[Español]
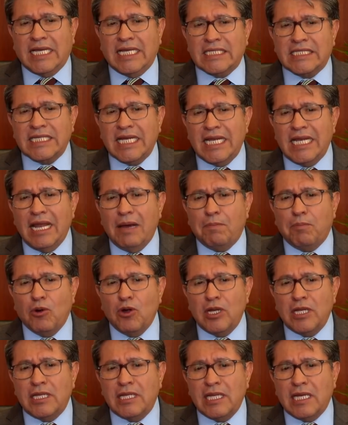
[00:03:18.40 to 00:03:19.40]
Quizá la
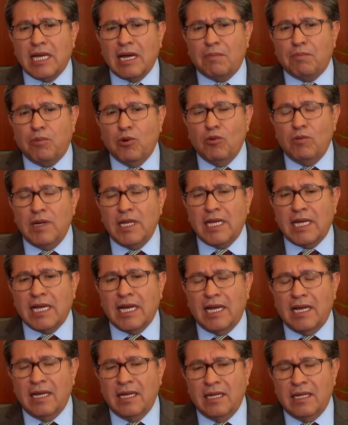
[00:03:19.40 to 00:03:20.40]
política
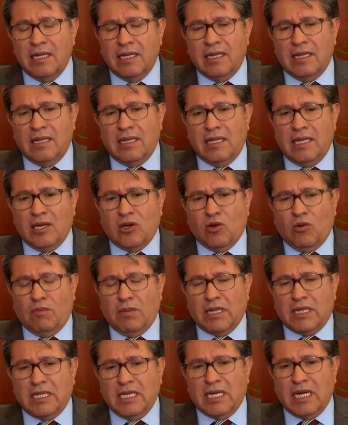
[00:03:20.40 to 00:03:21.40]
pública de
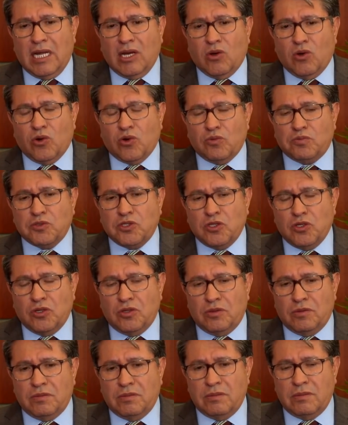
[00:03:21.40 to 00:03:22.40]
combatir la
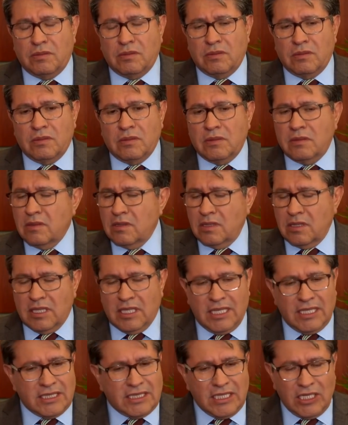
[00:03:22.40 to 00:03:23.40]
corrupción,
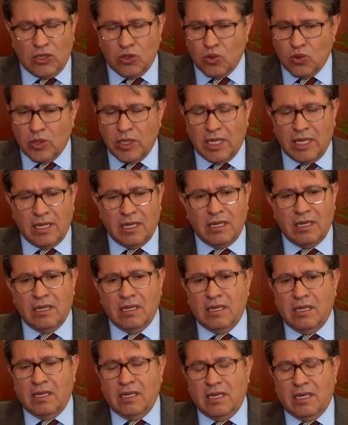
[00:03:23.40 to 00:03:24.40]
es sin duda
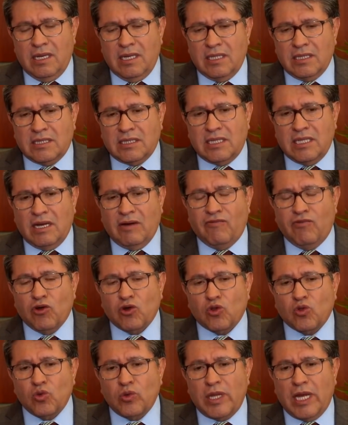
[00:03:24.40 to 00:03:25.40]
este,
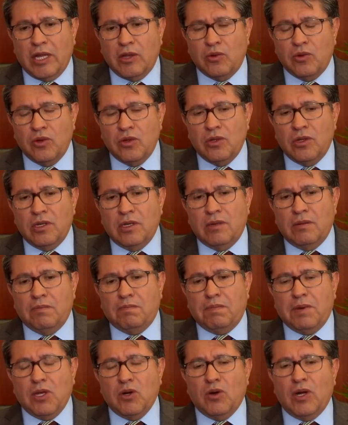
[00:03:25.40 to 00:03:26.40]
afortunado.
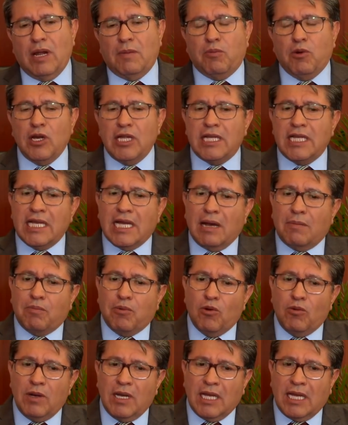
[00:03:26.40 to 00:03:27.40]
Pero la política
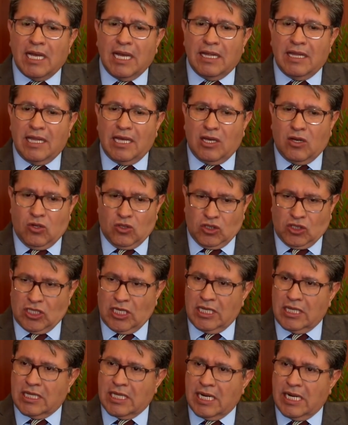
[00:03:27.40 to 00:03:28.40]
pública de
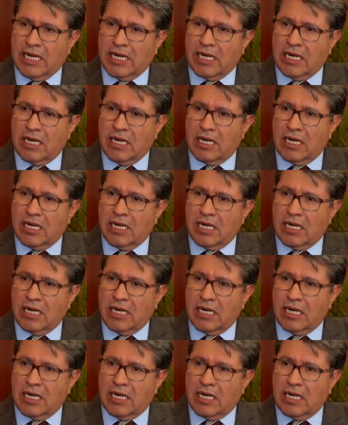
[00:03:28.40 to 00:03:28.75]
concentrar